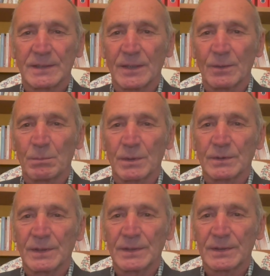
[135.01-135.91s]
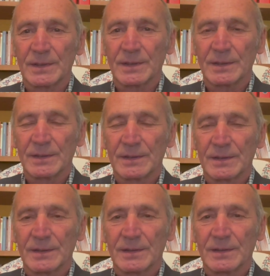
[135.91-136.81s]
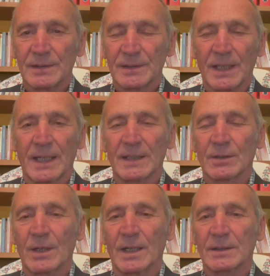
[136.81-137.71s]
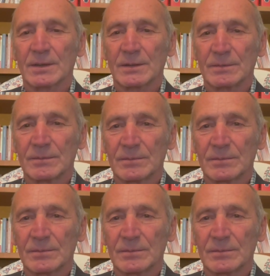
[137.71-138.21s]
e i complottisti dall'altro lato.